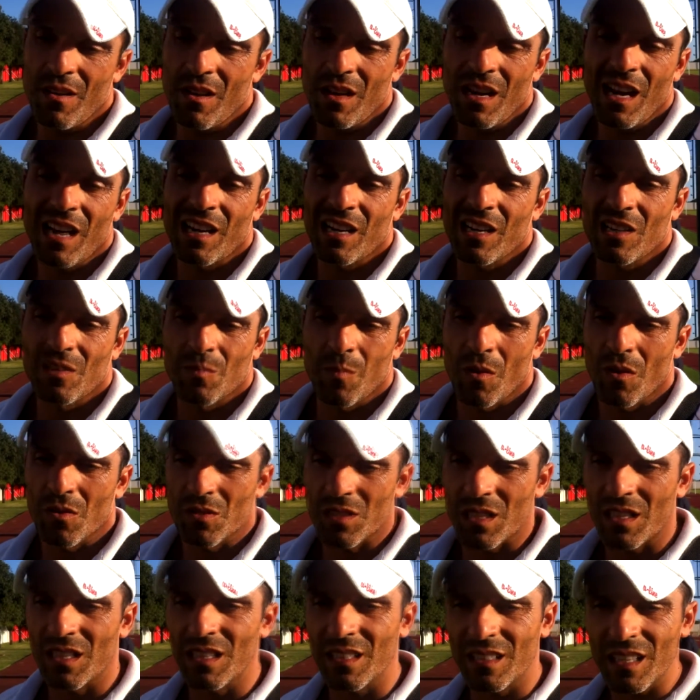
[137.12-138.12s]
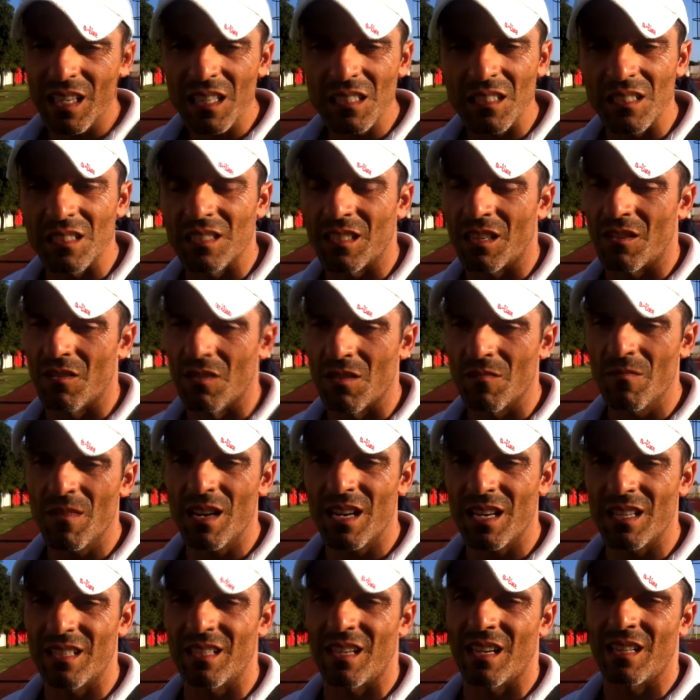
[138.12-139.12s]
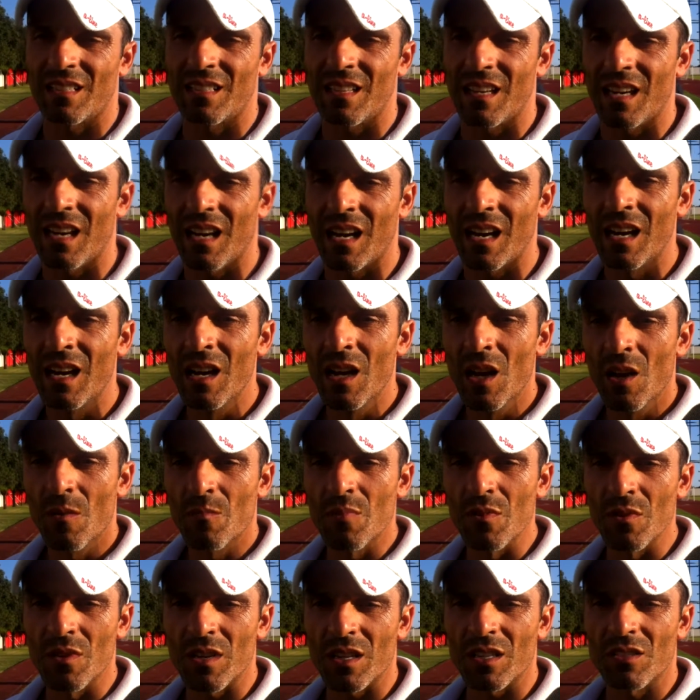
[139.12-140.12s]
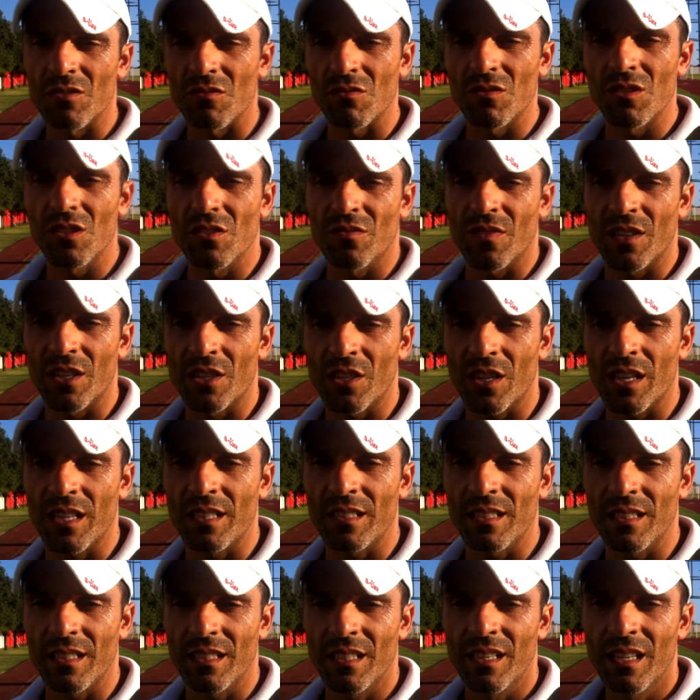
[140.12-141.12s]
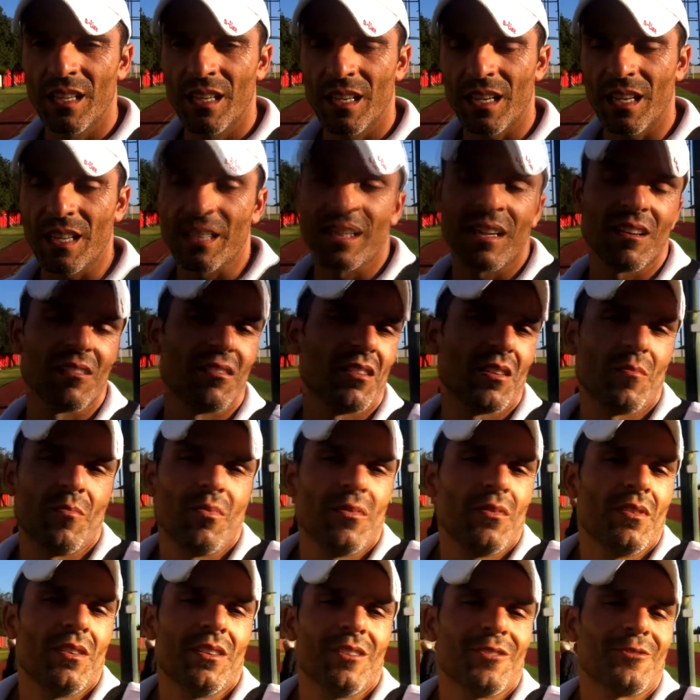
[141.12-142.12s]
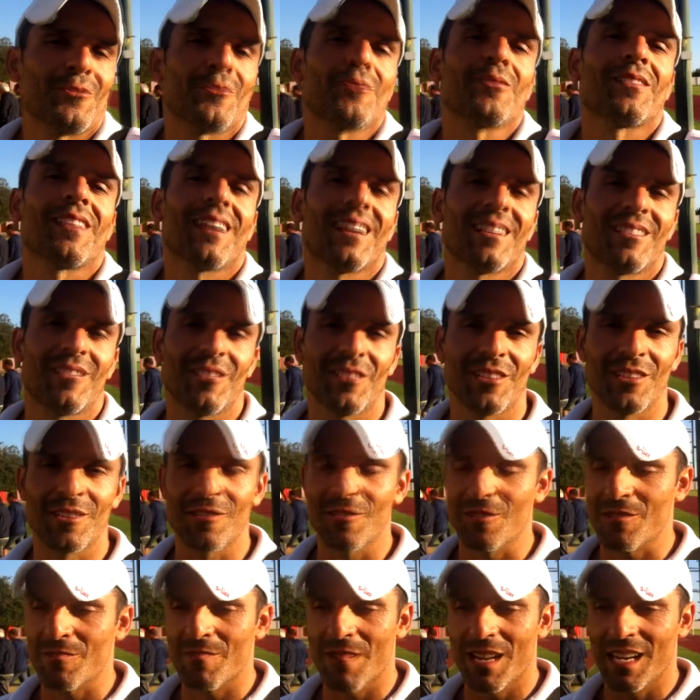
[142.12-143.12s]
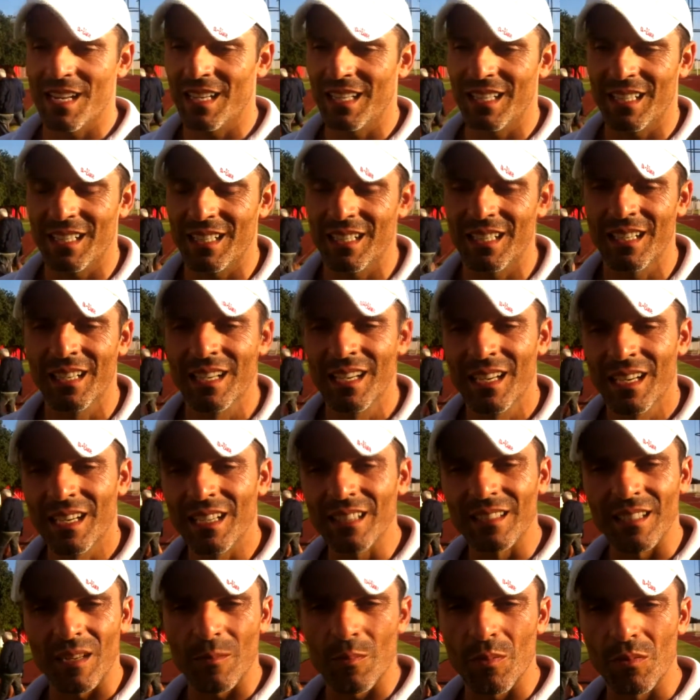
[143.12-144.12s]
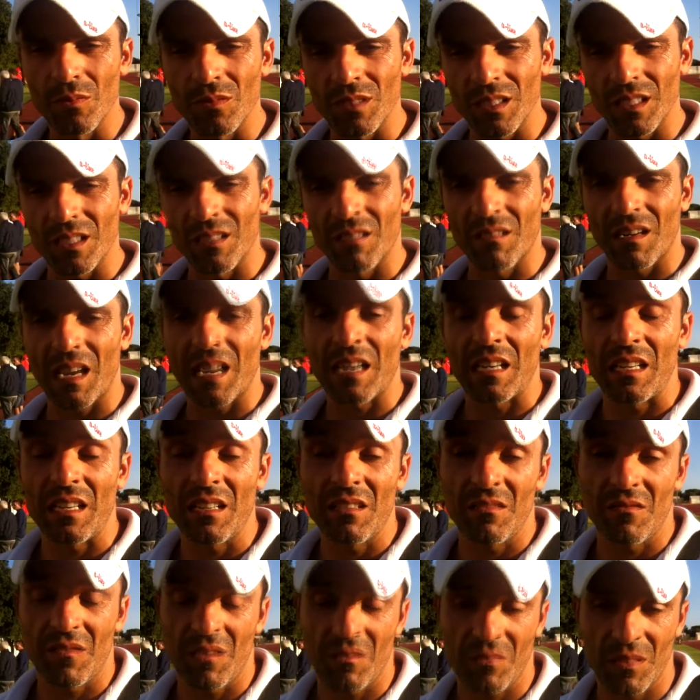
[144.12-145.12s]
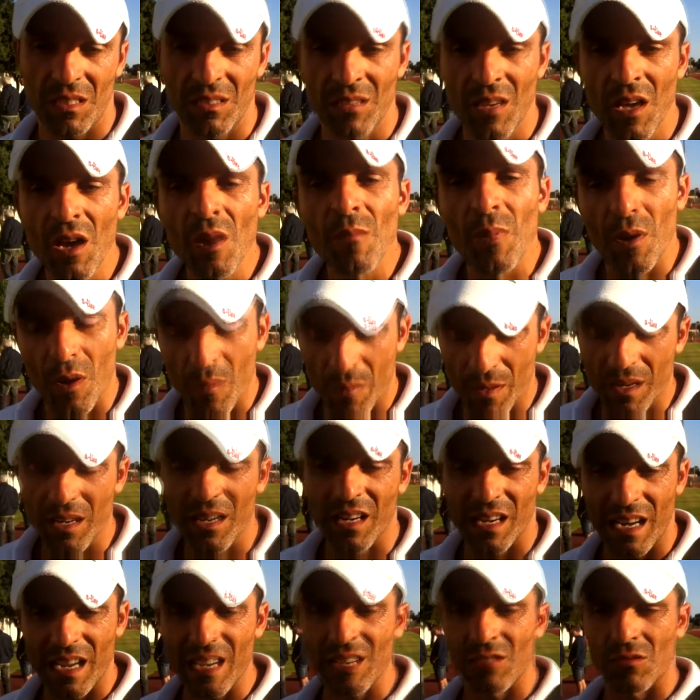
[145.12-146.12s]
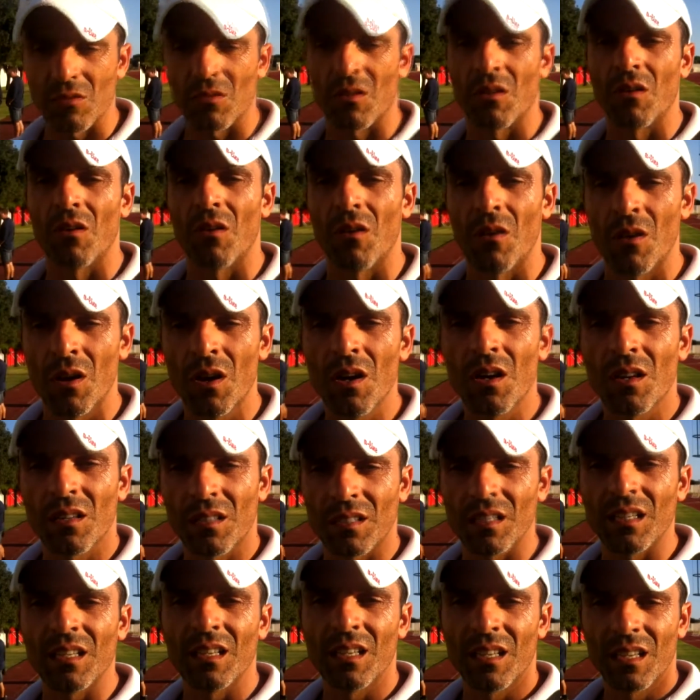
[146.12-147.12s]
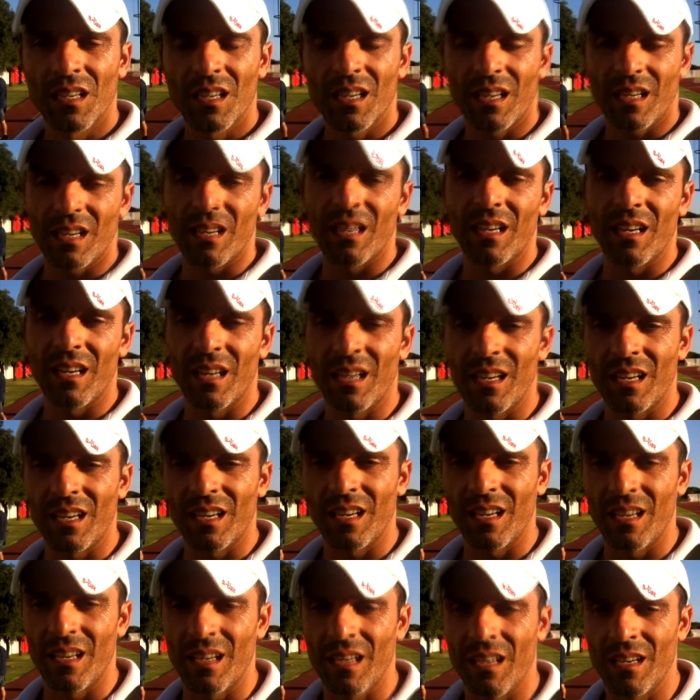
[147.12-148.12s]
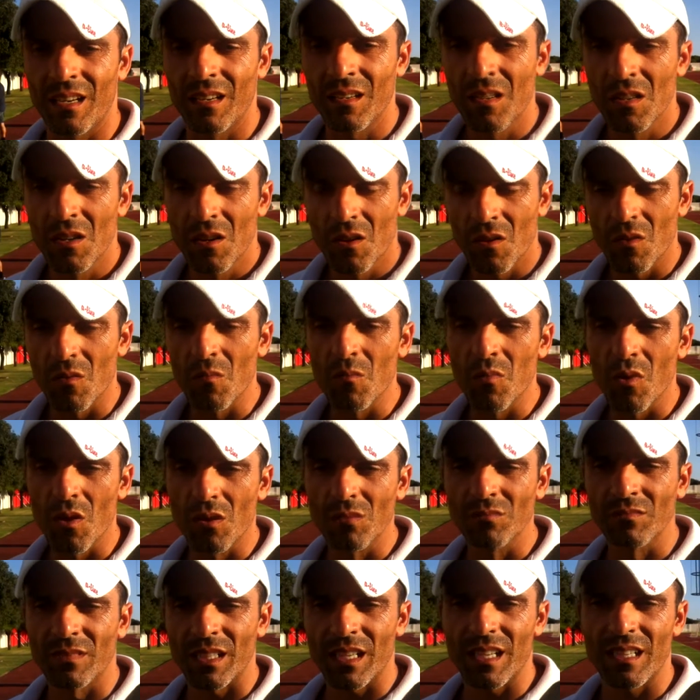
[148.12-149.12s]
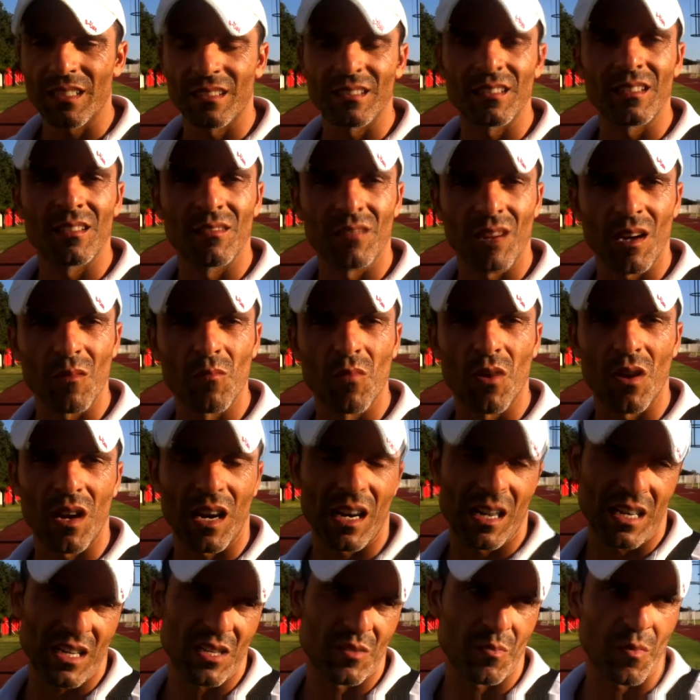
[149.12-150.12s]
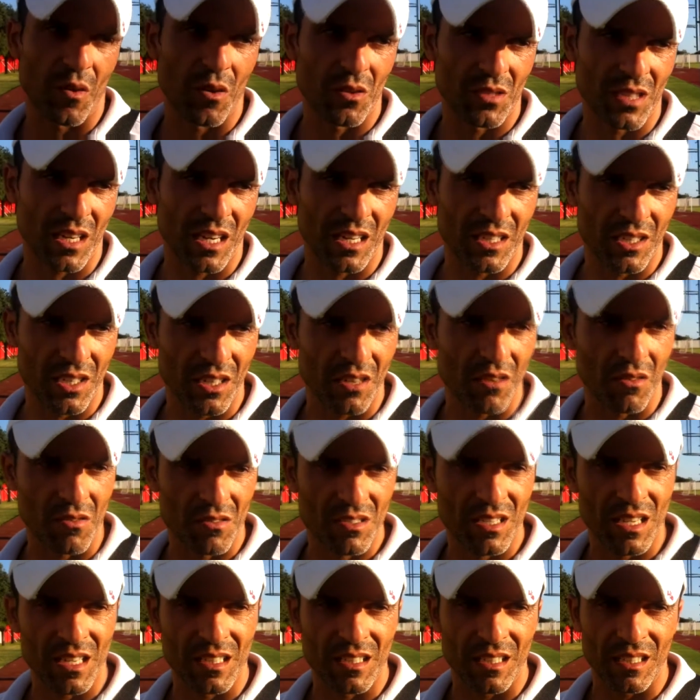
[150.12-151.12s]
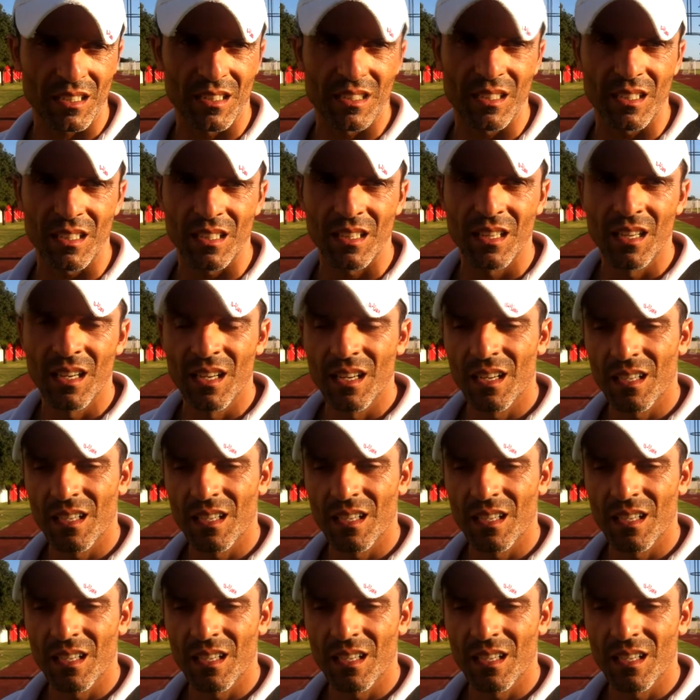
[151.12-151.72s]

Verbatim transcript: la risposta del test secondo me è stata più che soddisfacente. È chiaro che pure il risultato è normale, i tre punti che non arrivano, però per il resto sì. Eh, un buon test, una buona risposta che ci consente di,